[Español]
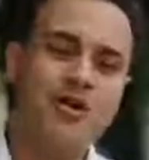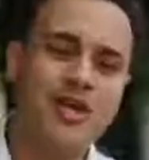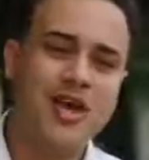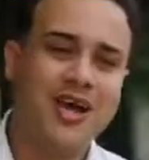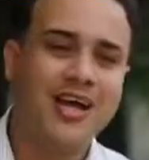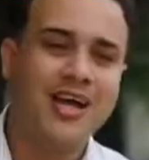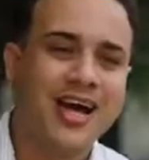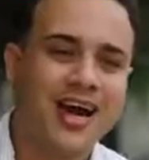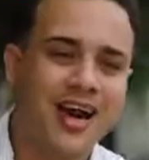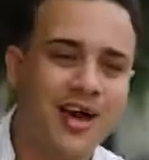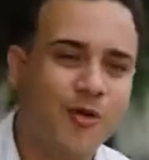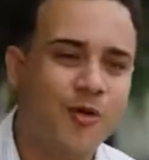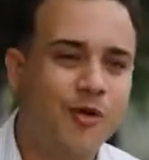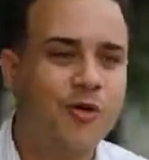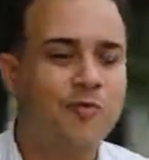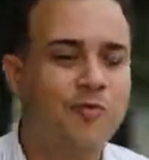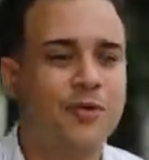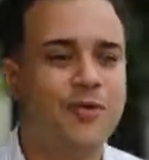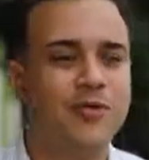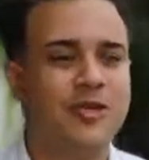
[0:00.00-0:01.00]
llega el
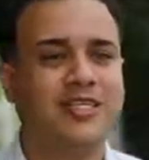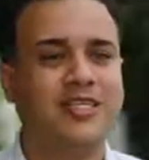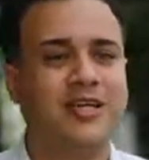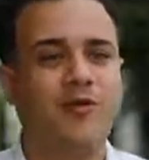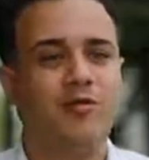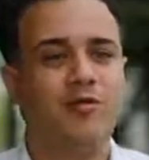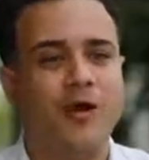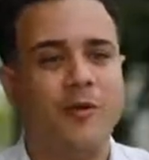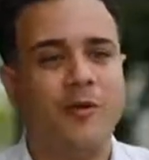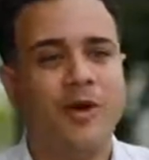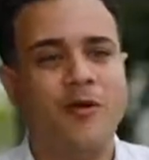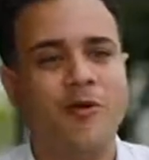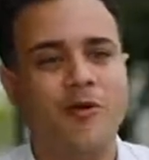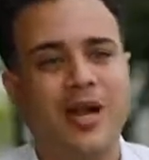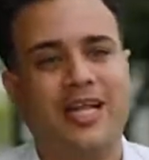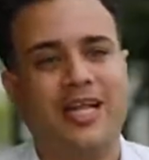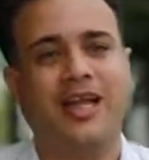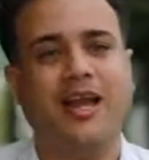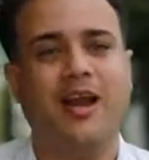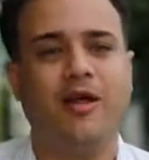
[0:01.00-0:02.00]
Caracol por una segunda vez con
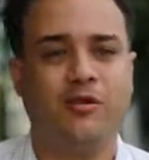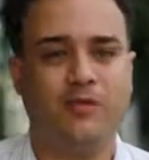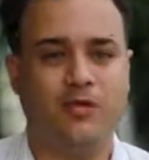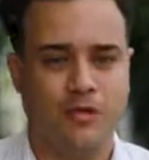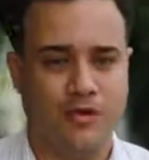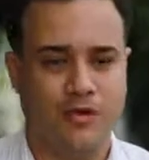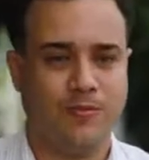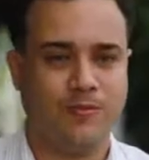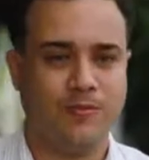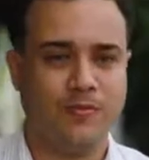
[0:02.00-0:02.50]
la televisión